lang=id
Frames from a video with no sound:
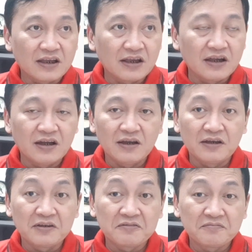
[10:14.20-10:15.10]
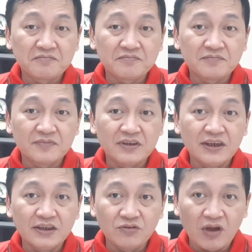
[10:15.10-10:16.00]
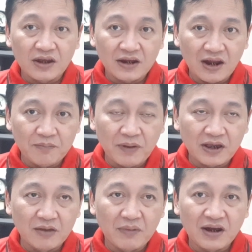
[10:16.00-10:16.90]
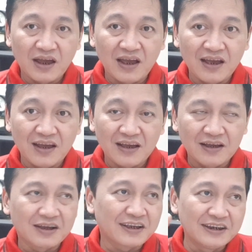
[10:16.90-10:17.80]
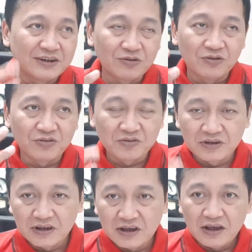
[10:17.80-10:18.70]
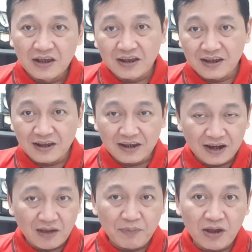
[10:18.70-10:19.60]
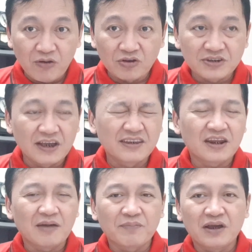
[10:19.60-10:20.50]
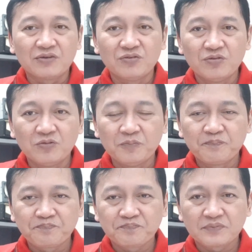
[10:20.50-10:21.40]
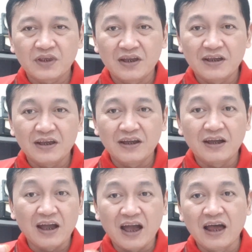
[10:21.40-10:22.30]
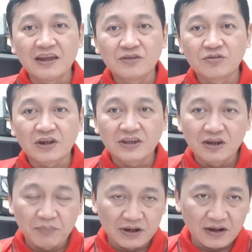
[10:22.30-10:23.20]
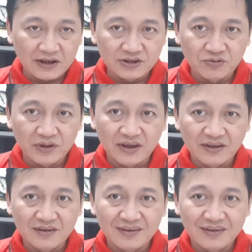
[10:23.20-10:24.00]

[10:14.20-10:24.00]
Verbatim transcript: Eh, itu adalah bagaimana uh, gini dulu. Kenapa kok saya terapkan dulu uh, hal itu terjadi pada rekcuing?